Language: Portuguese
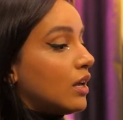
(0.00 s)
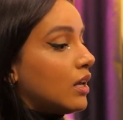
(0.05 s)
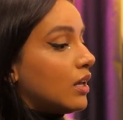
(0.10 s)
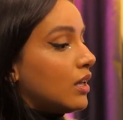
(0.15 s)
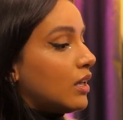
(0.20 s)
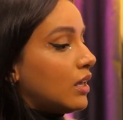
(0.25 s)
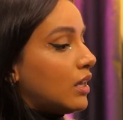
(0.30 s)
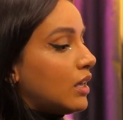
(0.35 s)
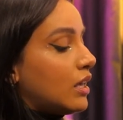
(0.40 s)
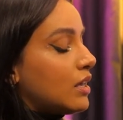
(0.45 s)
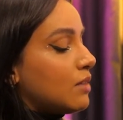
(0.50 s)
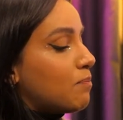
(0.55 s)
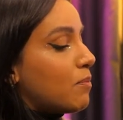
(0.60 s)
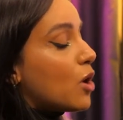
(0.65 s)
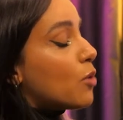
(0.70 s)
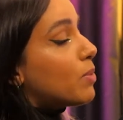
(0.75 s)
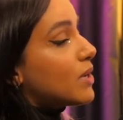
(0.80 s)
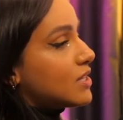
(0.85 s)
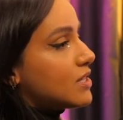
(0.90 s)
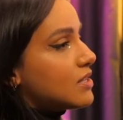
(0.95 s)
que
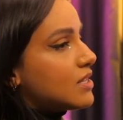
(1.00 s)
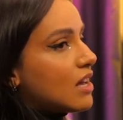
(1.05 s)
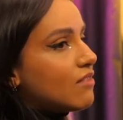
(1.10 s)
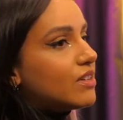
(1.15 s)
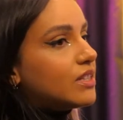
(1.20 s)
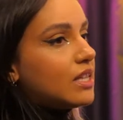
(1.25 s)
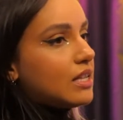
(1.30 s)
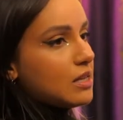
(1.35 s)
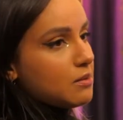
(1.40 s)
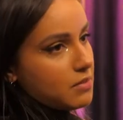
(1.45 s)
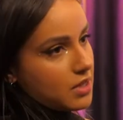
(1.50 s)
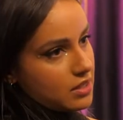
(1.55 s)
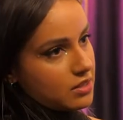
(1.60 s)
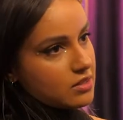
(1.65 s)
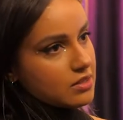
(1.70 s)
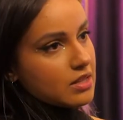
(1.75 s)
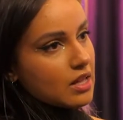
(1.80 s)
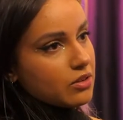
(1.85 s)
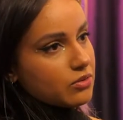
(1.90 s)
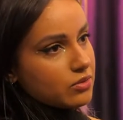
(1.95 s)
eu precisava ter
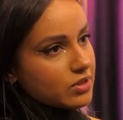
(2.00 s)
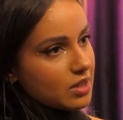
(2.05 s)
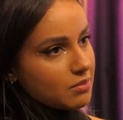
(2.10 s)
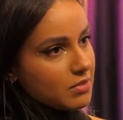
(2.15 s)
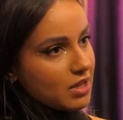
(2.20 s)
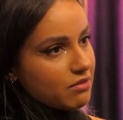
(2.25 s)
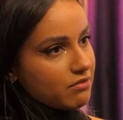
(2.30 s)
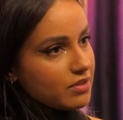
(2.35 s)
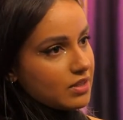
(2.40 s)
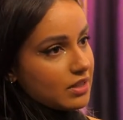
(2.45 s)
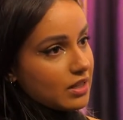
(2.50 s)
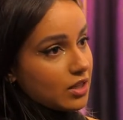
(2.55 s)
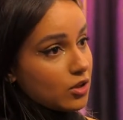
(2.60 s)
limites dentro da minha vida,